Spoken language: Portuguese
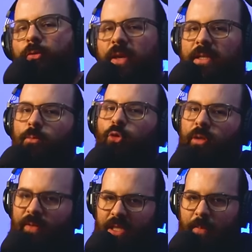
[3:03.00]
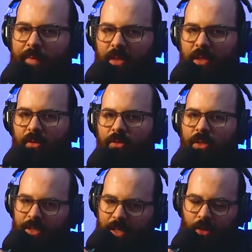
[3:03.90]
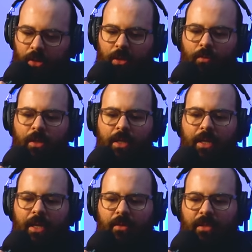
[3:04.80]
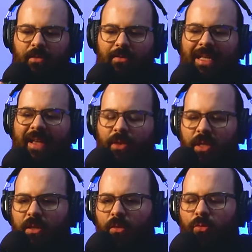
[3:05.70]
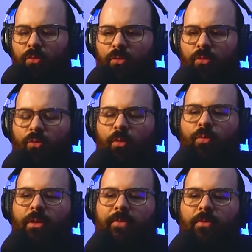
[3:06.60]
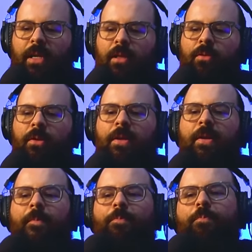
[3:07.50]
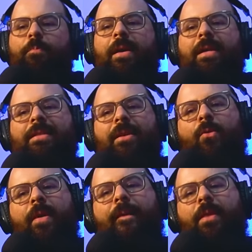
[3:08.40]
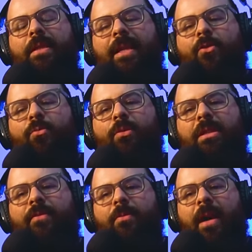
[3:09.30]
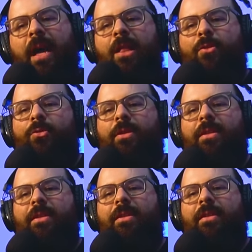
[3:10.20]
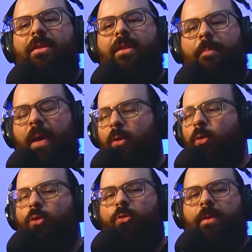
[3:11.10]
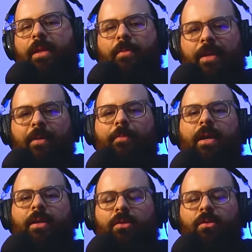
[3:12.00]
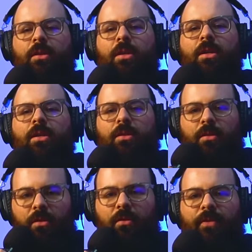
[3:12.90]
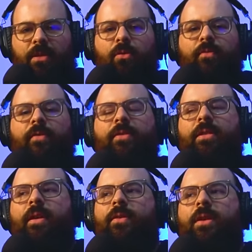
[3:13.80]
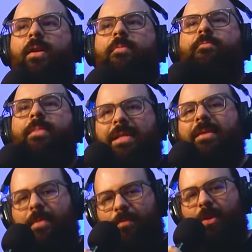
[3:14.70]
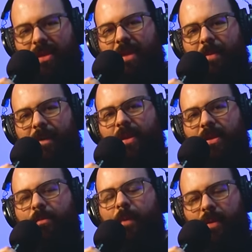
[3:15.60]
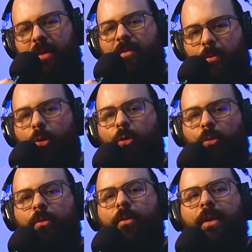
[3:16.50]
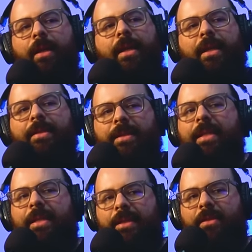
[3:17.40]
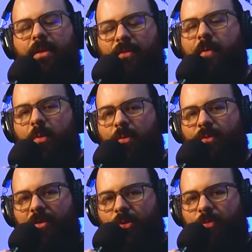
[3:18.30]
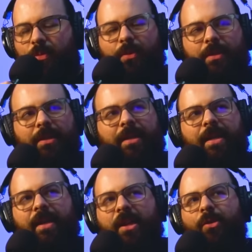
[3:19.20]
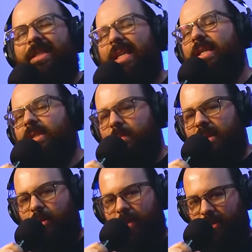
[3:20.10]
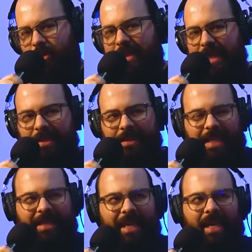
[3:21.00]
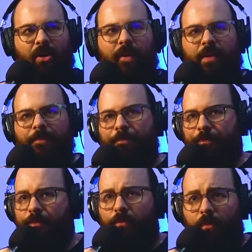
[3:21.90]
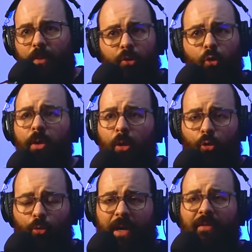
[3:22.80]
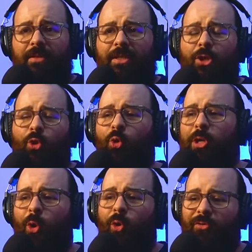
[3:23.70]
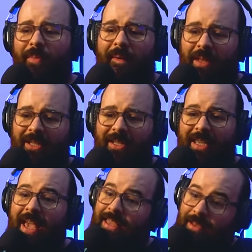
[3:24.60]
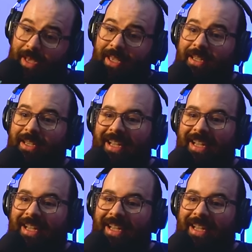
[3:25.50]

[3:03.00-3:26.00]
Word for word: confiança muito grande da parte deles, e isso é ótimo. Ou seja, eles acreditam no, no meu bom trabalho, mas é um acreditar no bom trabalho de. Epá, o Ruben é bem capaz de, de fazer o que vai fazer, mas também pode dar merda porque ele é burro e estica-se na forma como fala com as pessoas. Eu sei que este medo é uma constante, até agora nunca correu mal, nunca houve merda, e ainda bem.